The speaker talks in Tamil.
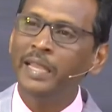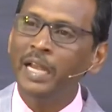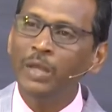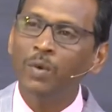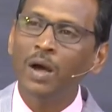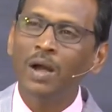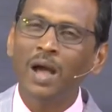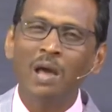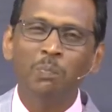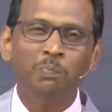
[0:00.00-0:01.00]
இழிவாக
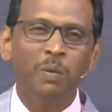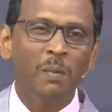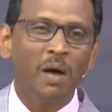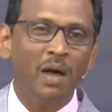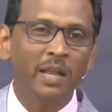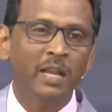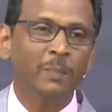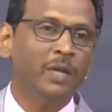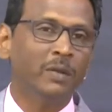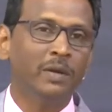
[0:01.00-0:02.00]
அற்பமாக
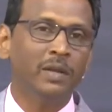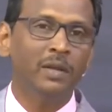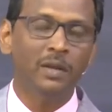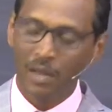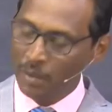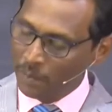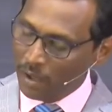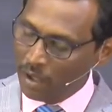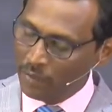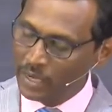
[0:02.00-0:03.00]
எண்ணப்பட்டவர்கள்
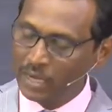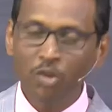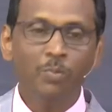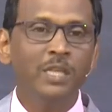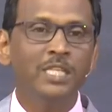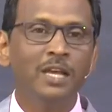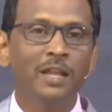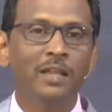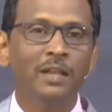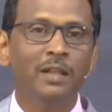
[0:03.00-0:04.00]
பாவிகள்
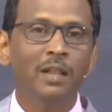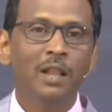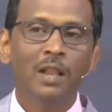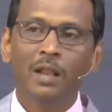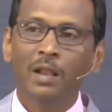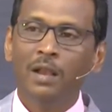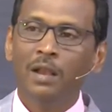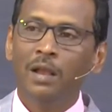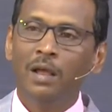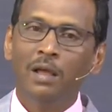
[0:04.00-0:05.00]
உபச்சாரிகள்
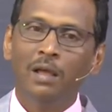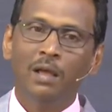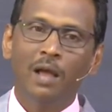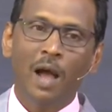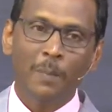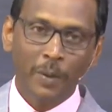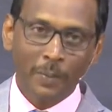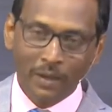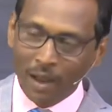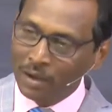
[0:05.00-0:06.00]

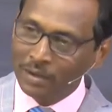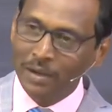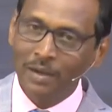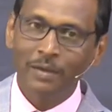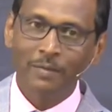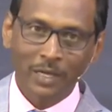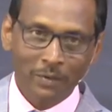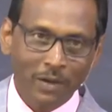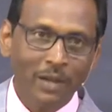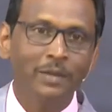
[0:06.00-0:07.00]
அப்படிப்பட்ட ஆட்கள் இவர்கிட்ட
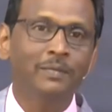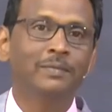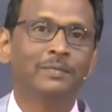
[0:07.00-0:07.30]
வர்றாங்க